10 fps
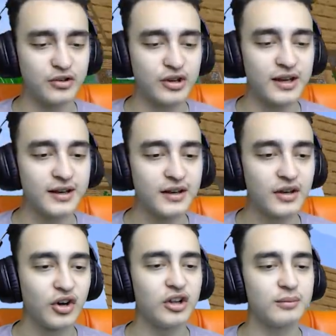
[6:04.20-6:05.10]
an
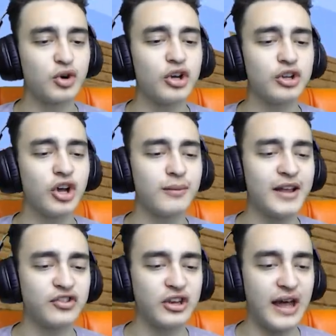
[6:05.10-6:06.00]
Oğlum koyun da
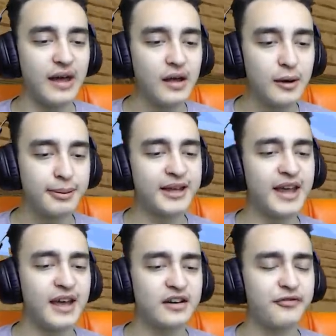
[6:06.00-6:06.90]
olmazsın ya. Peki
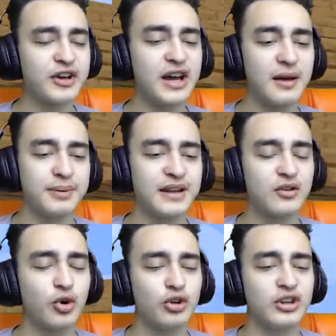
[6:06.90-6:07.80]
Rıfkı bir
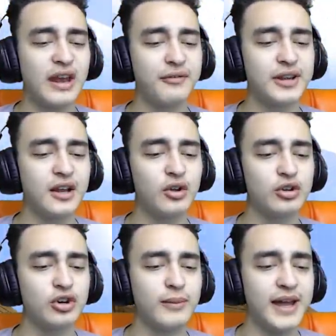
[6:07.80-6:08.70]
koyun tarafından
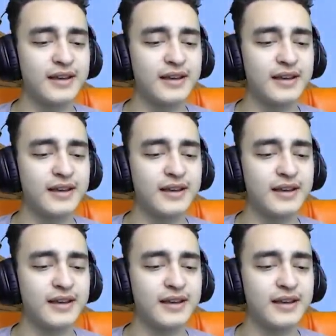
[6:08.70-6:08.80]
öldürülmek